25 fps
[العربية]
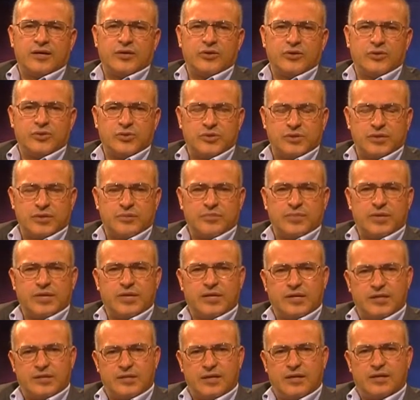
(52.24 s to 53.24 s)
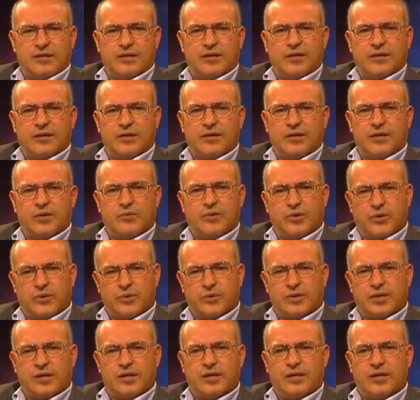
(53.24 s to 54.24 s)
جزء من رسالة الله
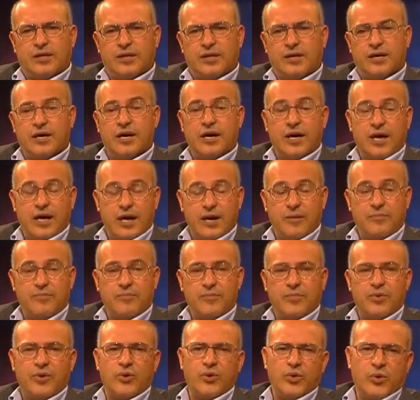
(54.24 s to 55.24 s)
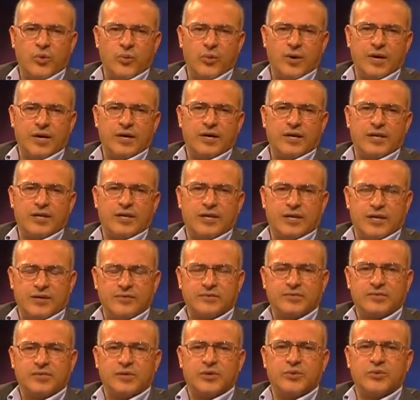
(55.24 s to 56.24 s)
وخطة الله أم هو
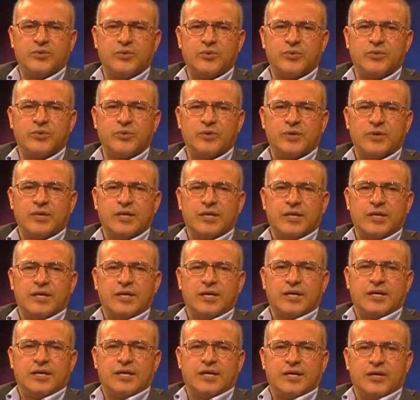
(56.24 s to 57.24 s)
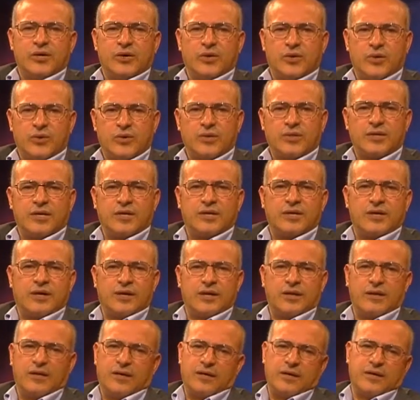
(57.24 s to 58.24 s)
نفسه خطة
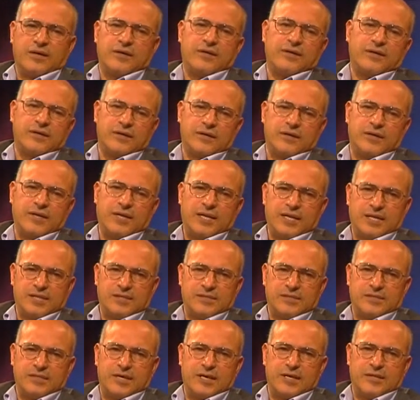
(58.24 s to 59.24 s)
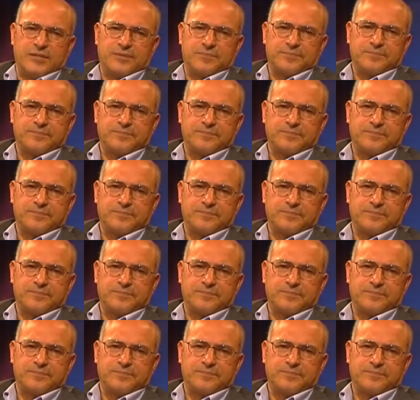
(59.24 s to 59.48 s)
الله للإنسان